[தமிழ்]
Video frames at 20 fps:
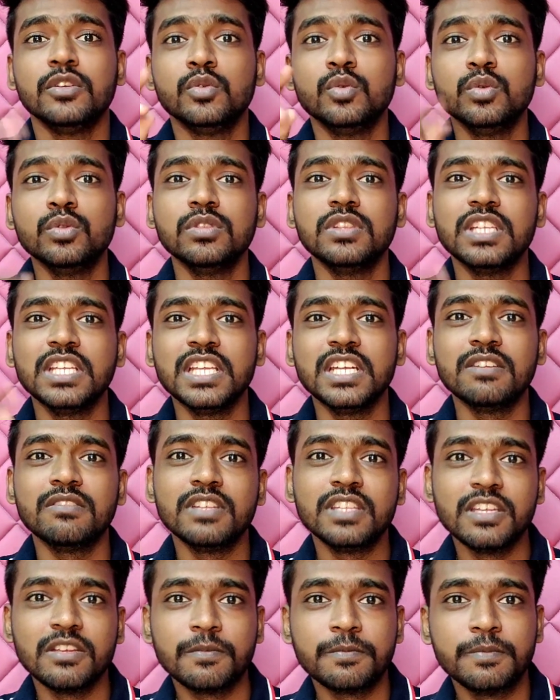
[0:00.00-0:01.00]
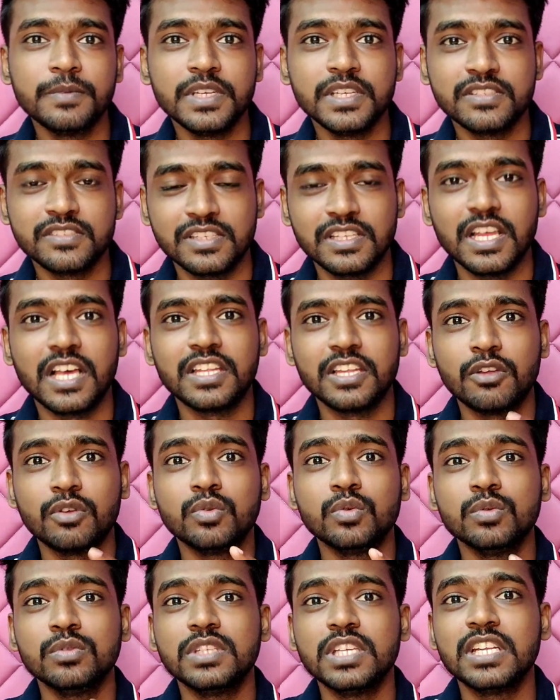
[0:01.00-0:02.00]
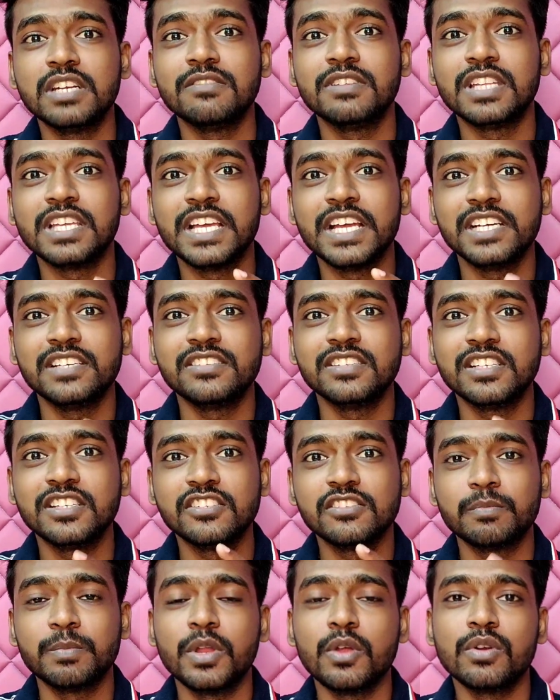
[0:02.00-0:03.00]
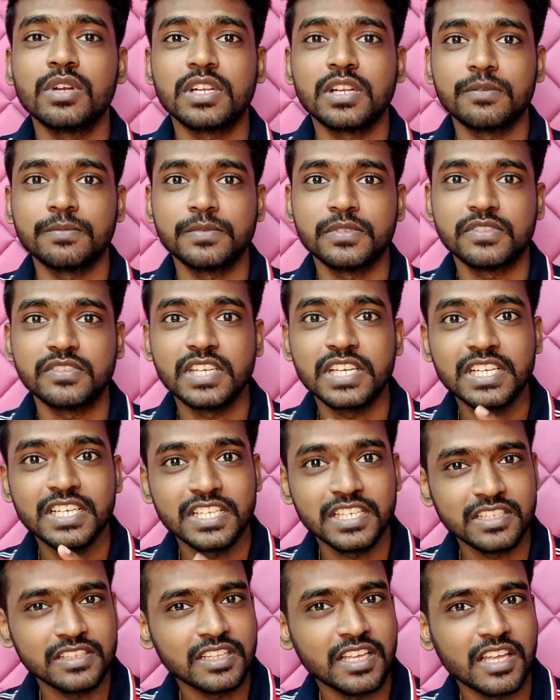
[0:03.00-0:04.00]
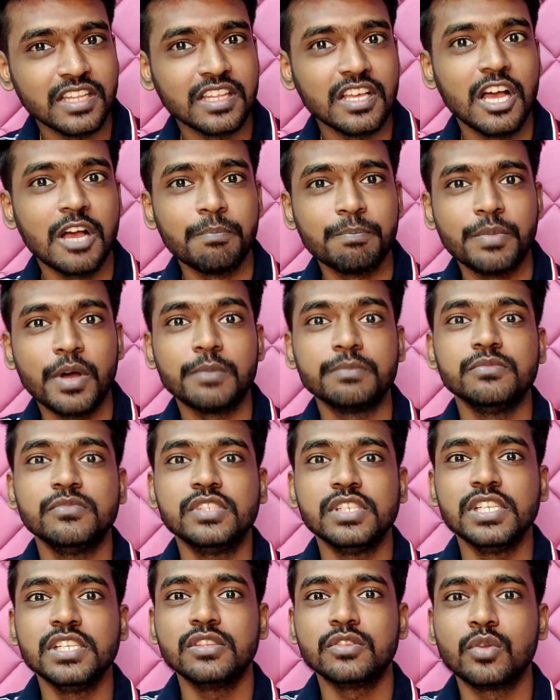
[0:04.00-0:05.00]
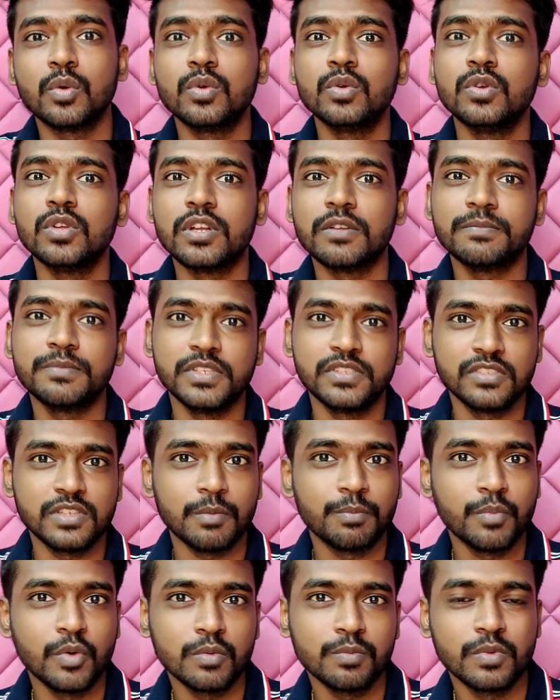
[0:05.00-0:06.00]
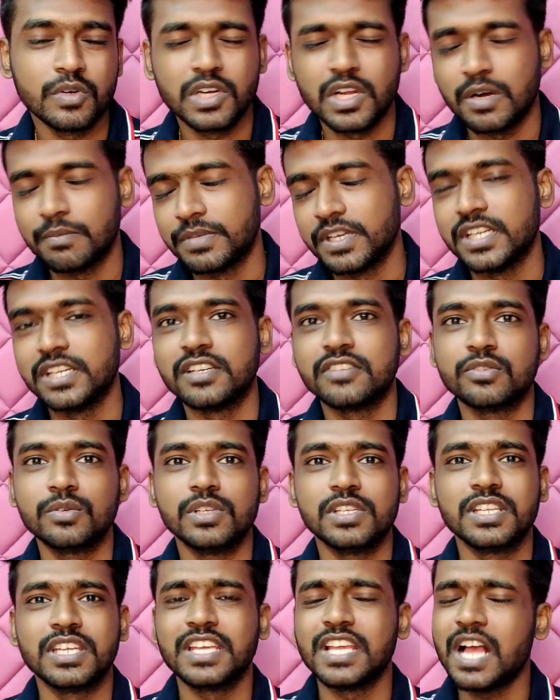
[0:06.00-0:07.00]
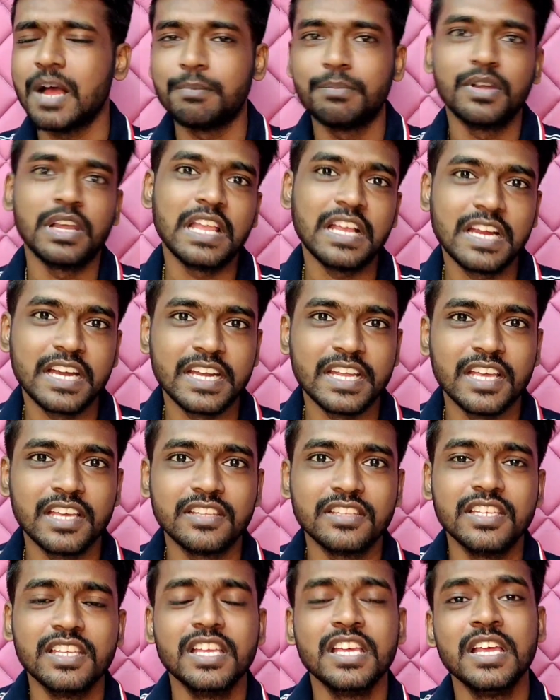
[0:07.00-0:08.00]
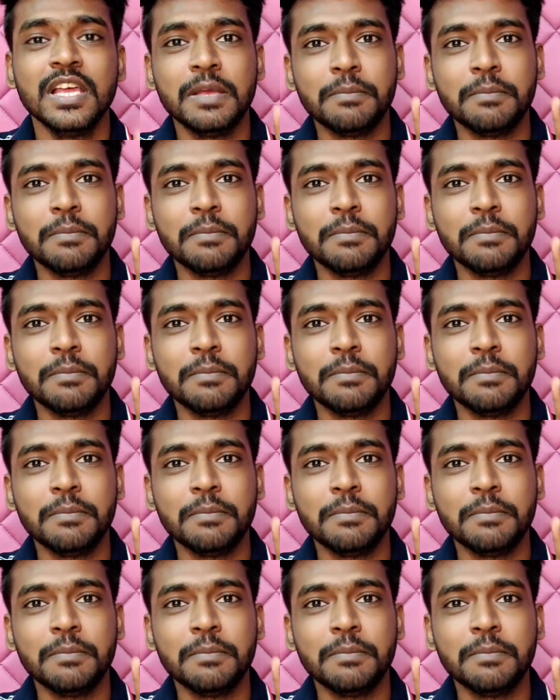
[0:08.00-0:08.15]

நூற்றி இருபது எஃபிஎஸ் அதாவது நூற்றி இருபது ஹெட்ஸ் டிஸ்பிளேயோட ரெஃபர்ஸ் ரேட் இருந்தால் தான் பப்ஜி தொண்ணூறு எஃபிஎஸ் சப்போர்ட் பண்ணும் அப்படின்னு சொல்லியிருக்கீங்க அப்படிலாம் கிடையாது